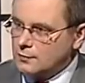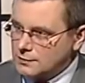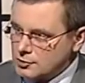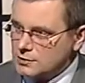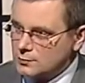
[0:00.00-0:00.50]

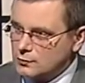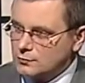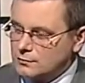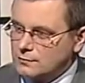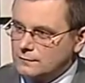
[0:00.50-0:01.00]
podkreślam to
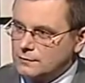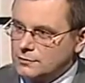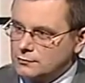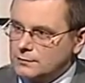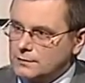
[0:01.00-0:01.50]
e,
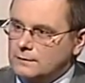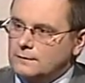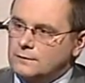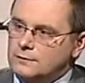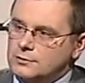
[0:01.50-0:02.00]
właśnie
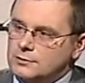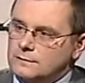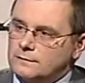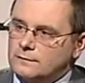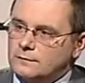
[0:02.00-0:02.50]
tutaj e,
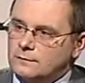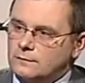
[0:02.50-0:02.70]
dzisiaj w,